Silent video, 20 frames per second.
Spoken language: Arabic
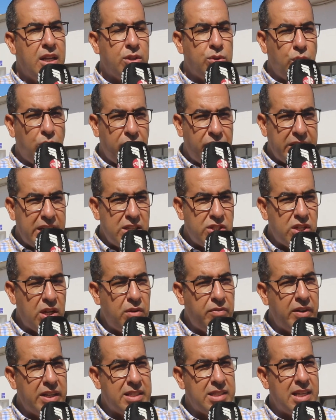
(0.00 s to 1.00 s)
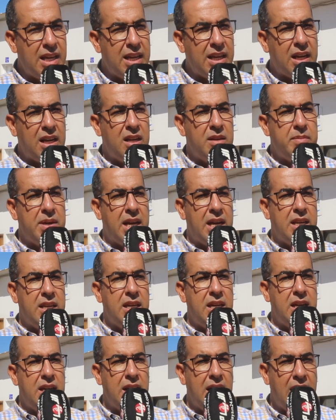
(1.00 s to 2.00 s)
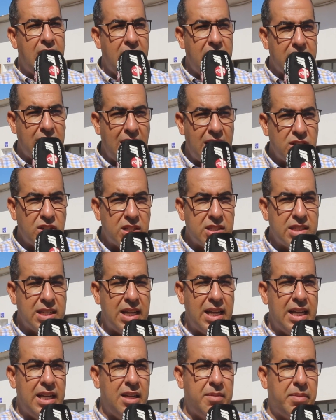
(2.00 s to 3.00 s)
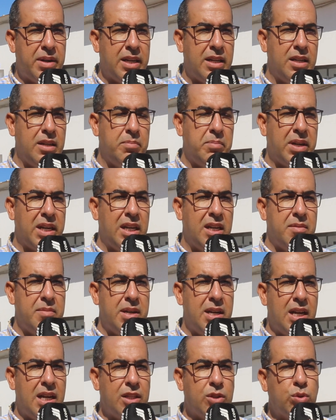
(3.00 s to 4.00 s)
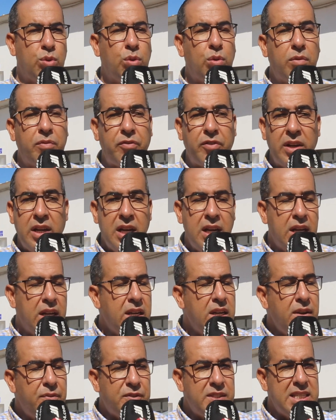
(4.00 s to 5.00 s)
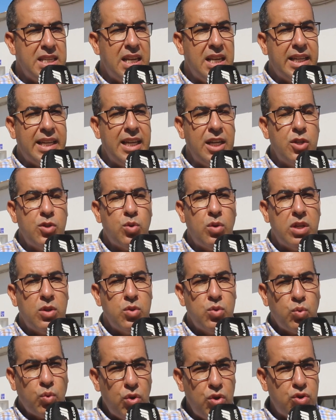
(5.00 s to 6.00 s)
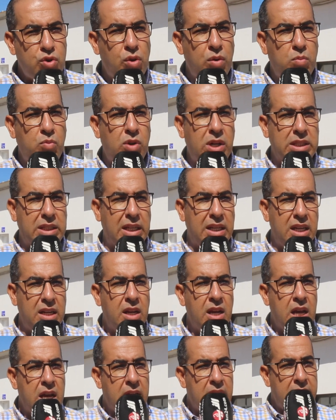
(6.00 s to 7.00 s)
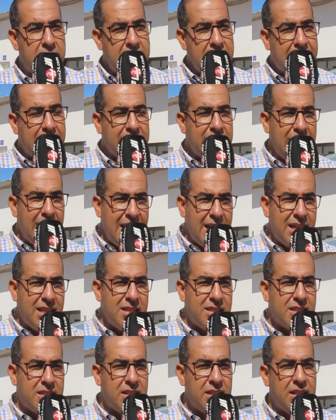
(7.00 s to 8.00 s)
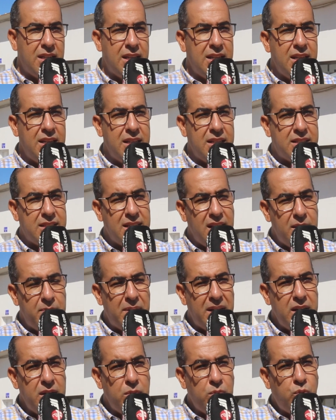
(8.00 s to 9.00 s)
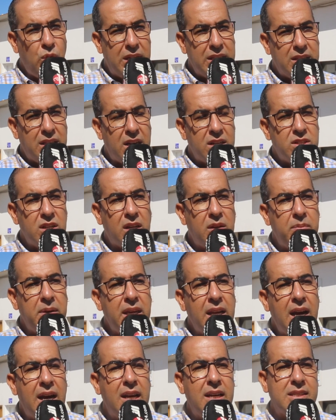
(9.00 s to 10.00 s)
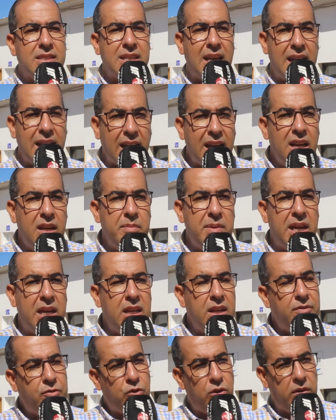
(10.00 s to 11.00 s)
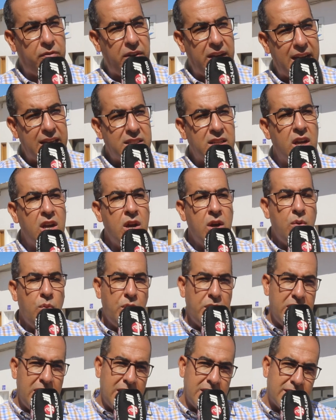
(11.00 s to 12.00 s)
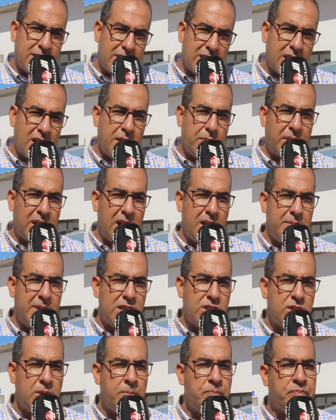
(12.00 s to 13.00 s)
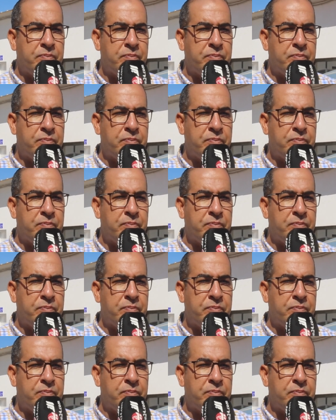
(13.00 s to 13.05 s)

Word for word: الظروف اللي كيشتعلوا فيها السائقين المهنيين حالات الحجر الصحي اللي مرينا منها الظروف النفسيه اللي كيعيشوها كل جو المواطنين هي كتنعكس يعني سلبا بواحد الدرجه كبيره على السائقين المهنيين في كل الفئات وحنا سطرنا برنامج